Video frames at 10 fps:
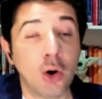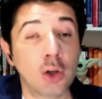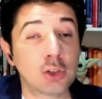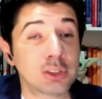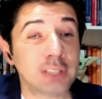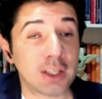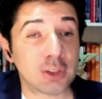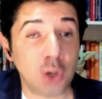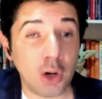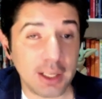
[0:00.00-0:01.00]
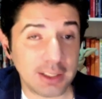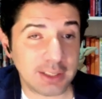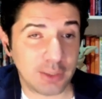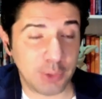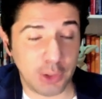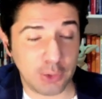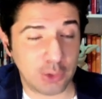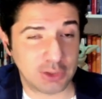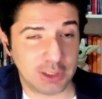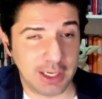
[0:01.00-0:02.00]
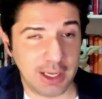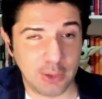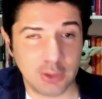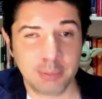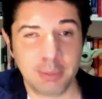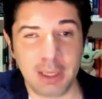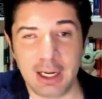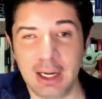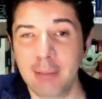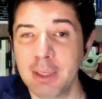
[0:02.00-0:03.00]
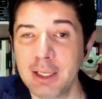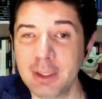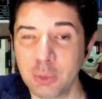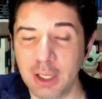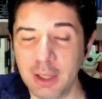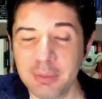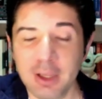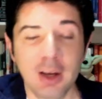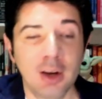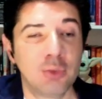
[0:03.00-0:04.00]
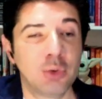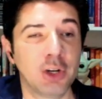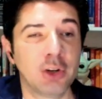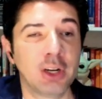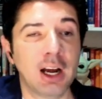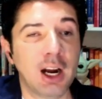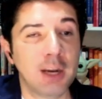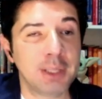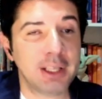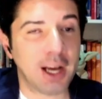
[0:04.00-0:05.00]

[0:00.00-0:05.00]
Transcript: Otros actores que fueron considerados para la película fueron Armie